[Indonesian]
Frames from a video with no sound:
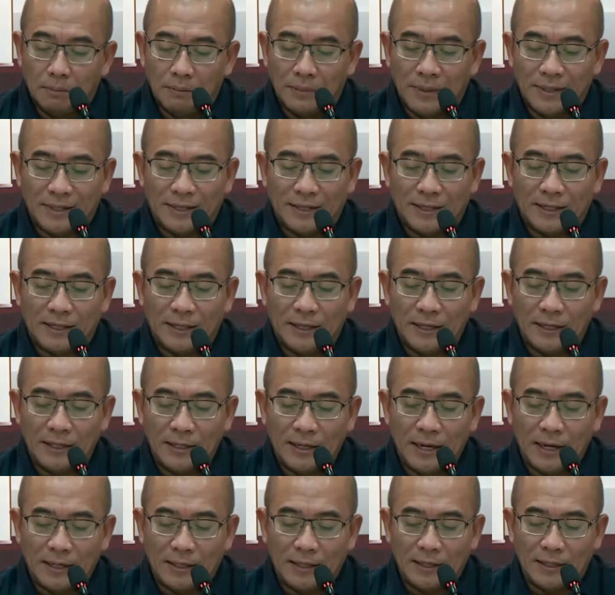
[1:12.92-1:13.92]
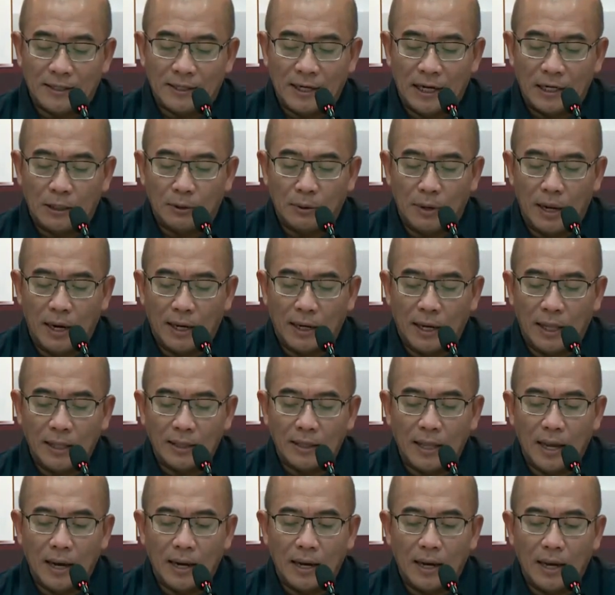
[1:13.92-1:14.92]
mestinya
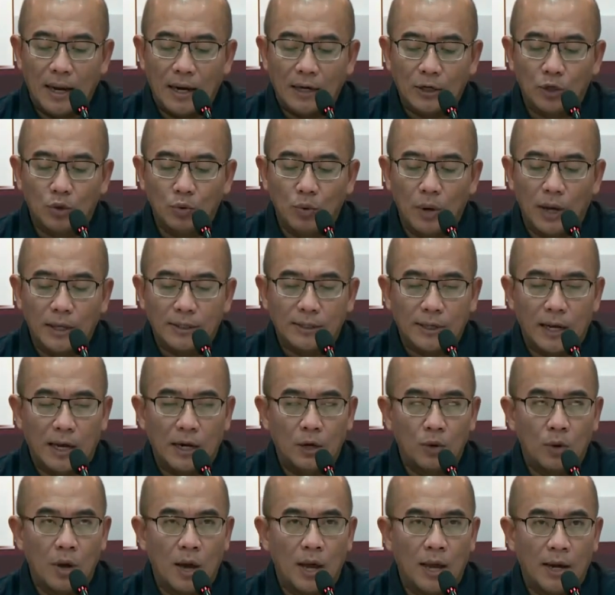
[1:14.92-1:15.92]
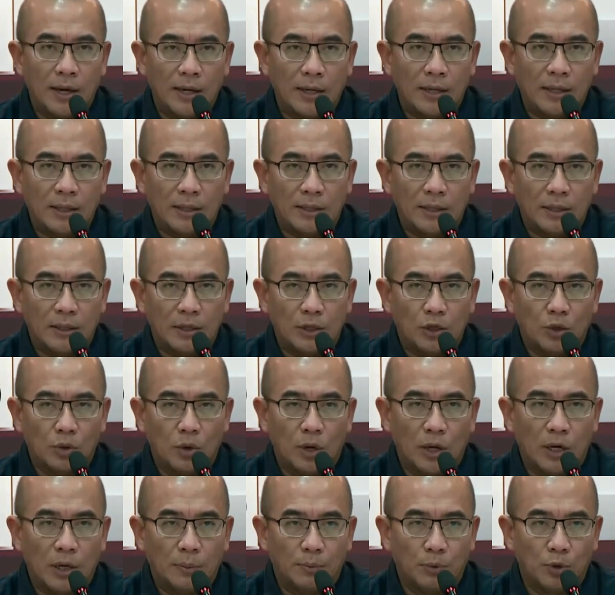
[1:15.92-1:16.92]
dijadwalkan tanggal 2 Januari
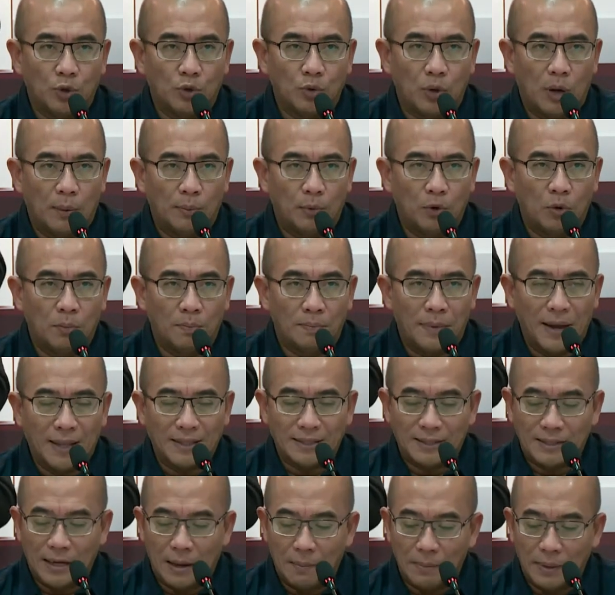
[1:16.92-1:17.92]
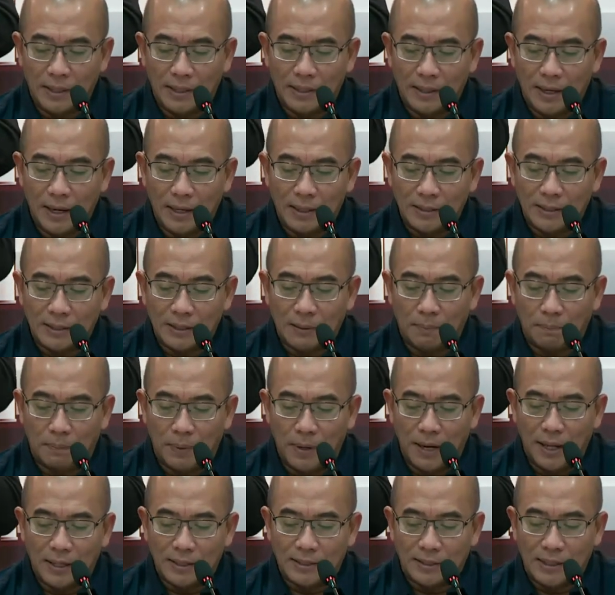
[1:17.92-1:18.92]
2024 sampai dengan 11
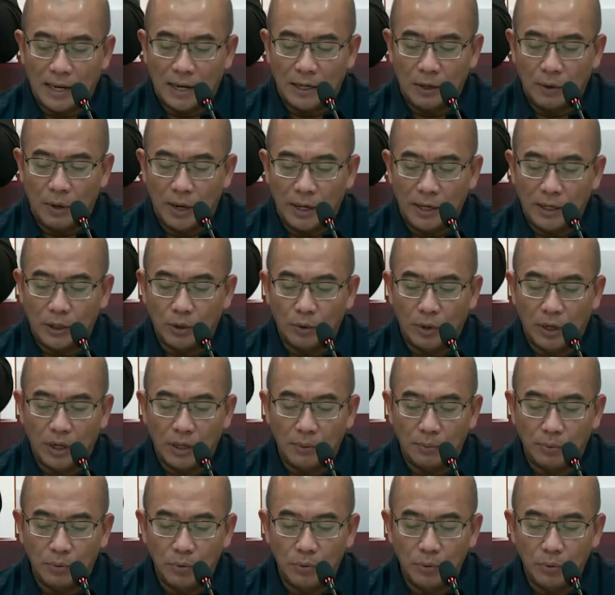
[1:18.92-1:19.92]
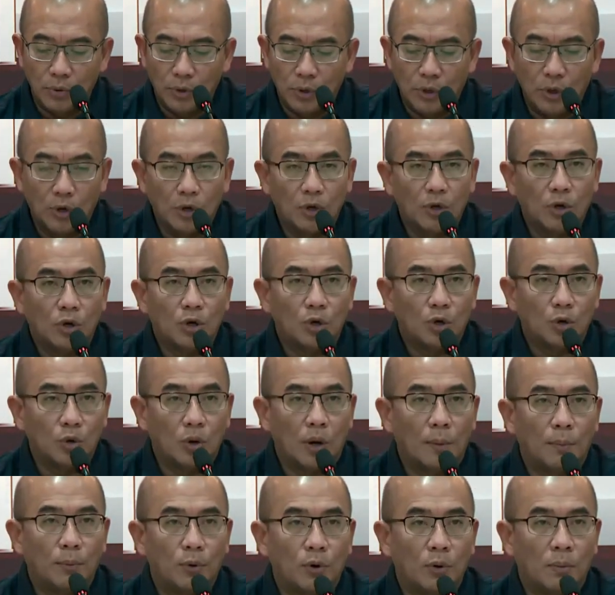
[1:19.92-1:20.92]
Januari
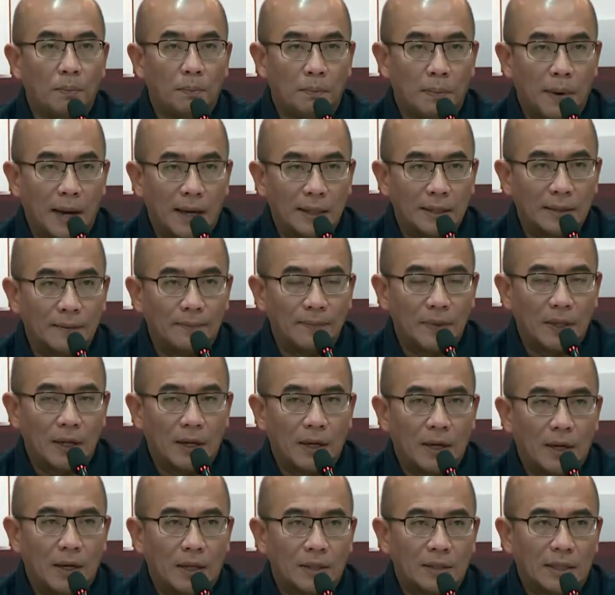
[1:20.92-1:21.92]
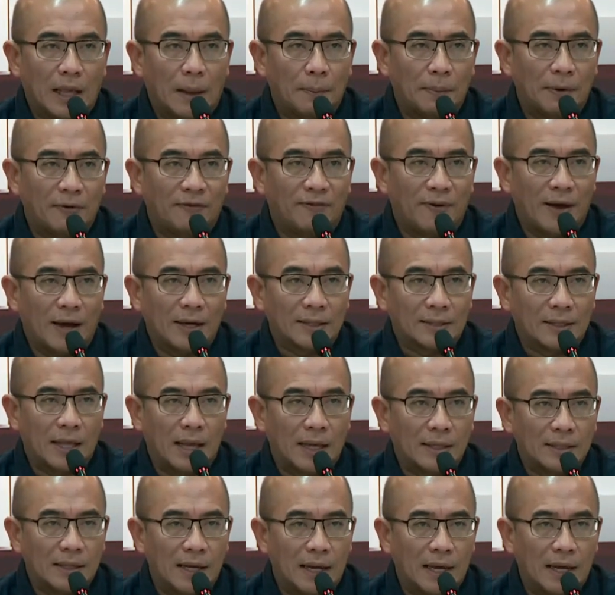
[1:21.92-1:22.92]
2024. Tapi
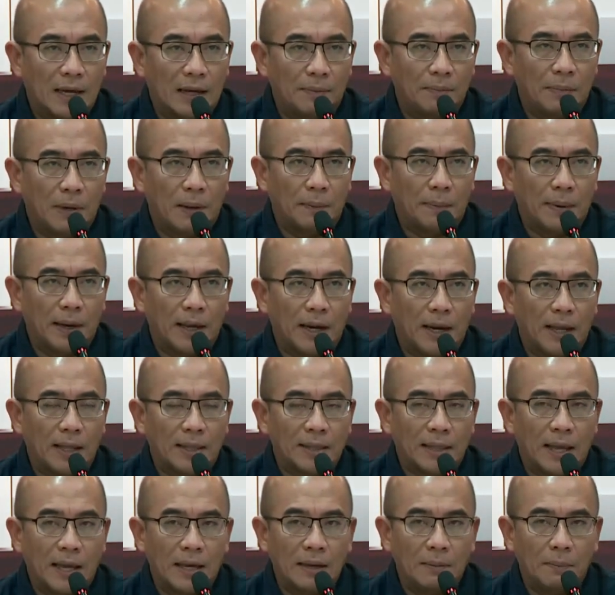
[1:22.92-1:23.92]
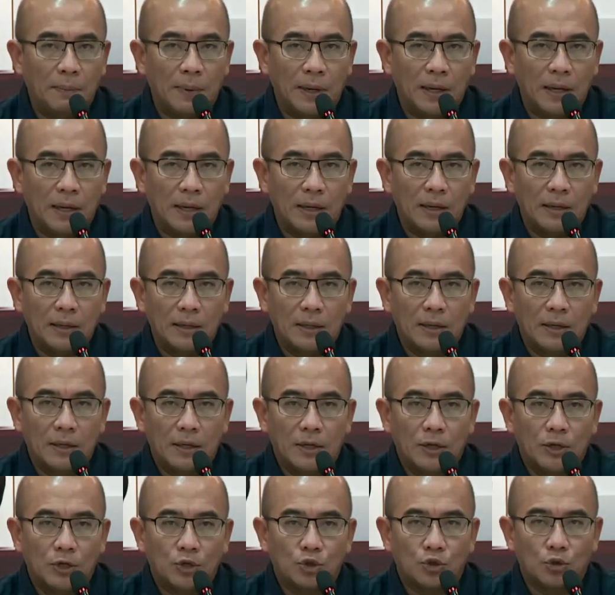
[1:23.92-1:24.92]
faktanya PPLN Taipei
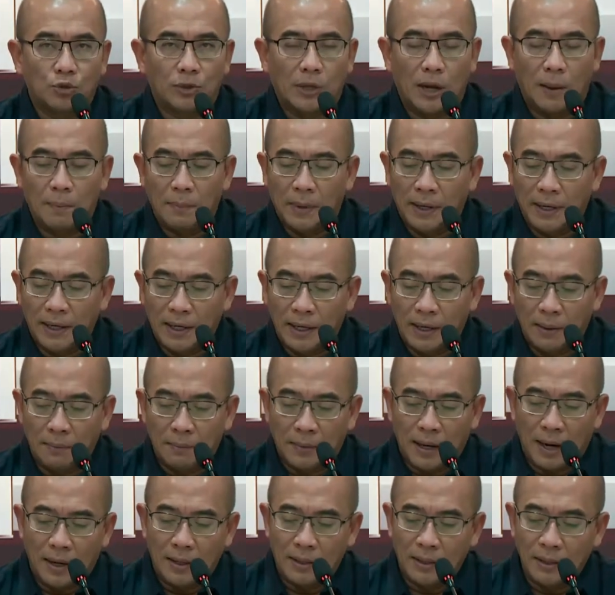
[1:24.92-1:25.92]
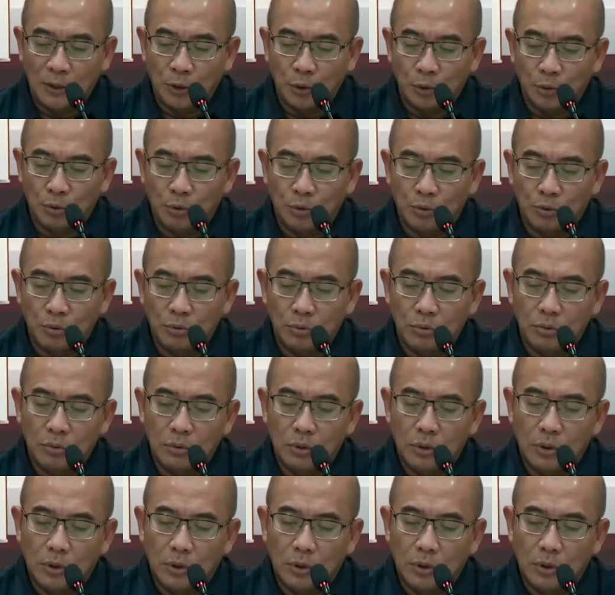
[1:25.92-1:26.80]
sudah mengirimkan itu